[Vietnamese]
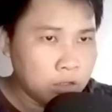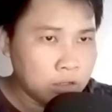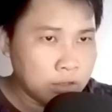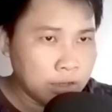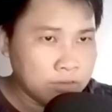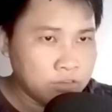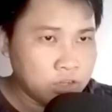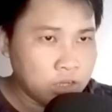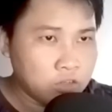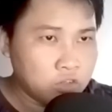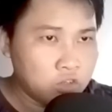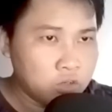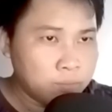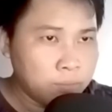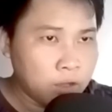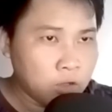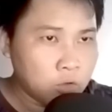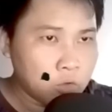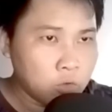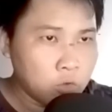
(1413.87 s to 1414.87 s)
Cảnh sát trước
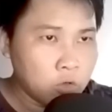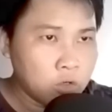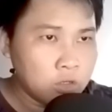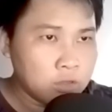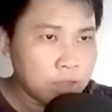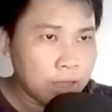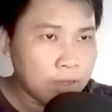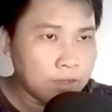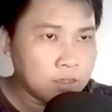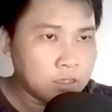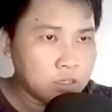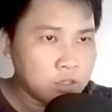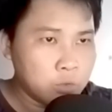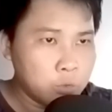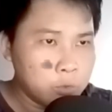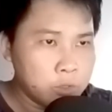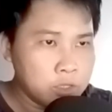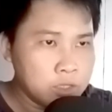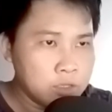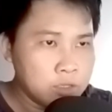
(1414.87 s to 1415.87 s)
mắt của Tả Kinh
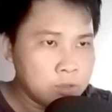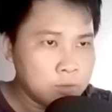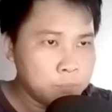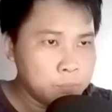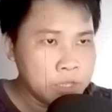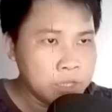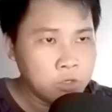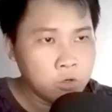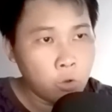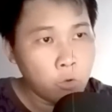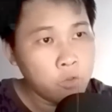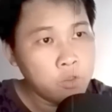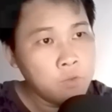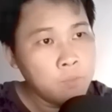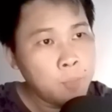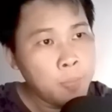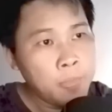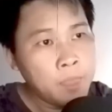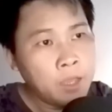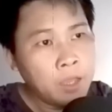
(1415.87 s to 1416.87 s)
Huy biến đổi,
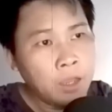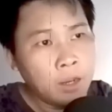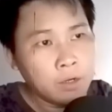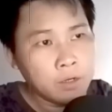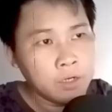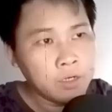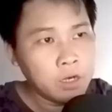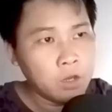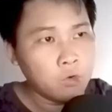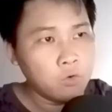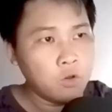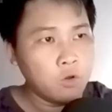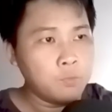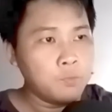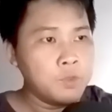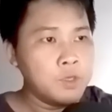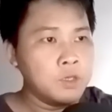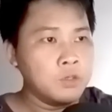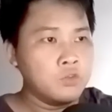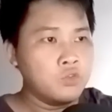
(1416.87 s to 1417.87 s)
đỉnh đầu đột
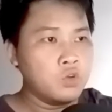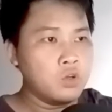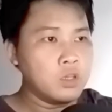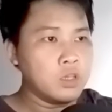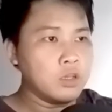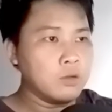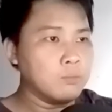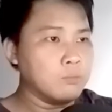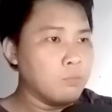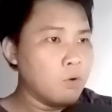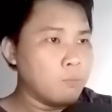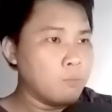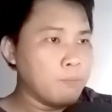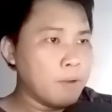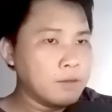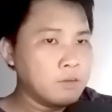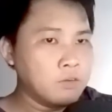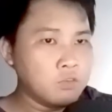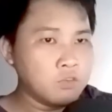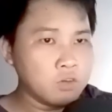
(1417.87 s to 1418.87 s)
nhiên xuất hiện một
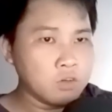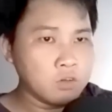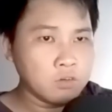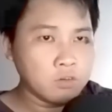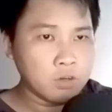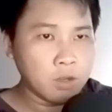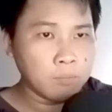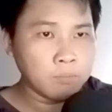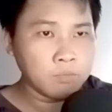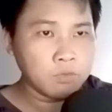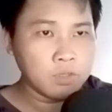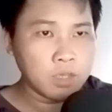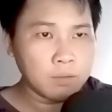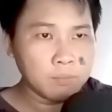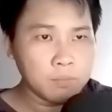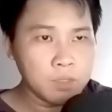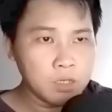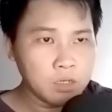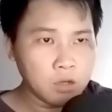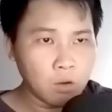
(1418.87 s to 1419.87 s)
mảnh rừng rậm
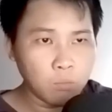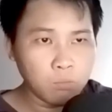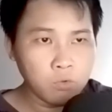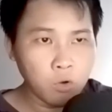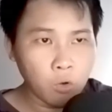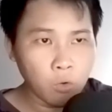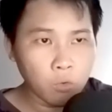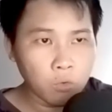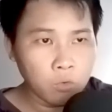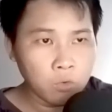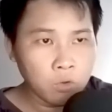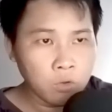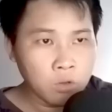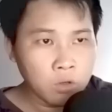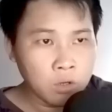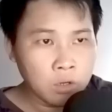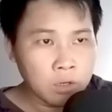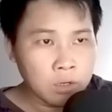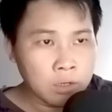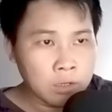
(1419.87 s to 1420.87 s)
xanh biếc khổng lồ.
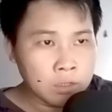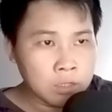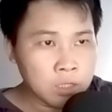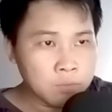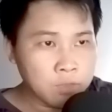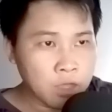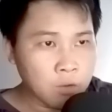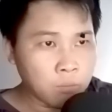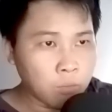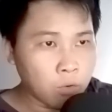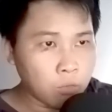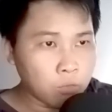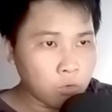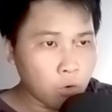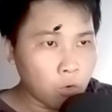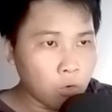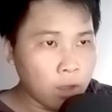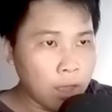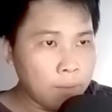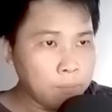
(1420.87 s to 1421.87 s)
Tiếp theo một
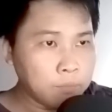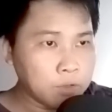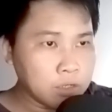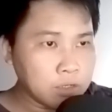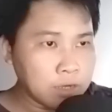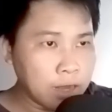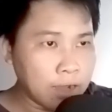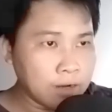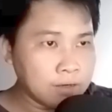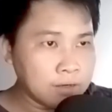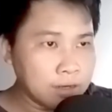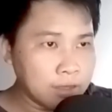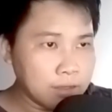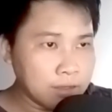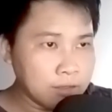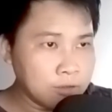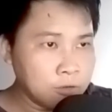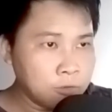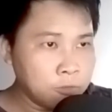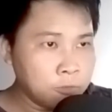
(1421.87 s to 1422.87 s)
cổ áp lực nặng
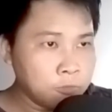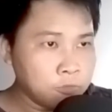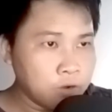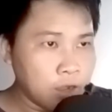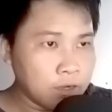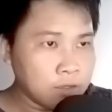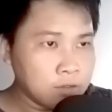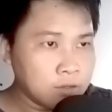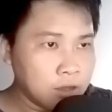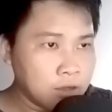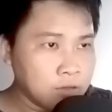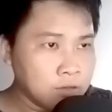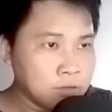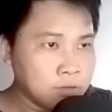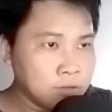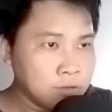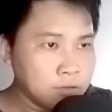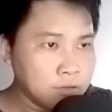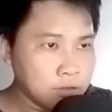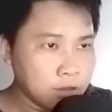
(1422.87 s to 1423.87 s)
nề, vạn cân
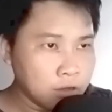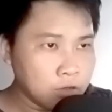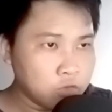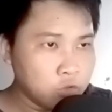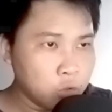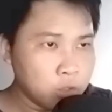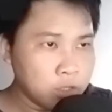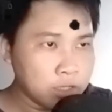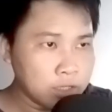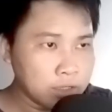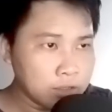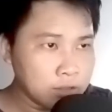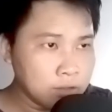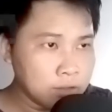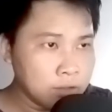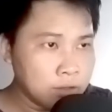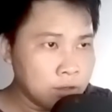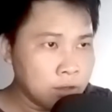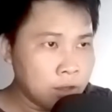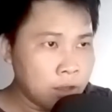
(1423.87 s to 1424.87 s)
chợt xuất hiện,
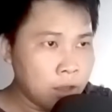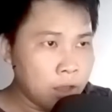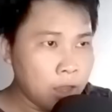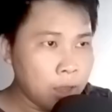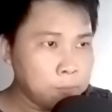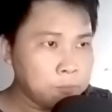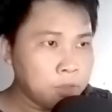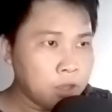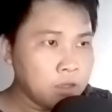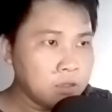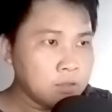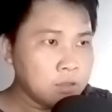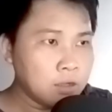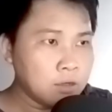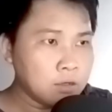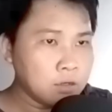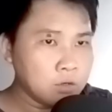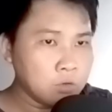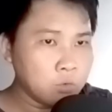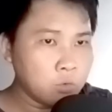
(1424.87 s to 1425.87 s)
ép tới
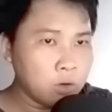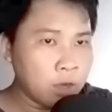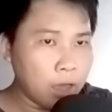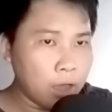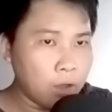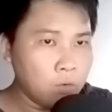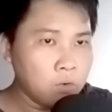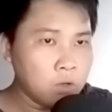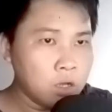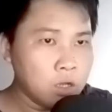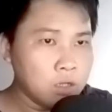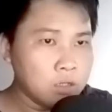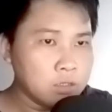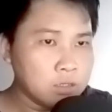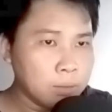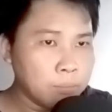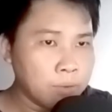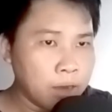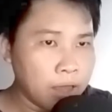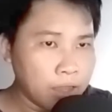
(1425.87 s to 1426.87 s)
thân hình của lão hơi
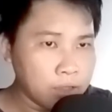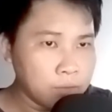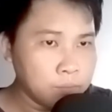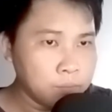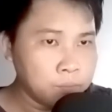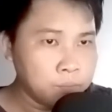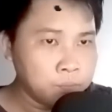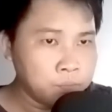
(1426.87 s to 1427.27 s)
chậm lại.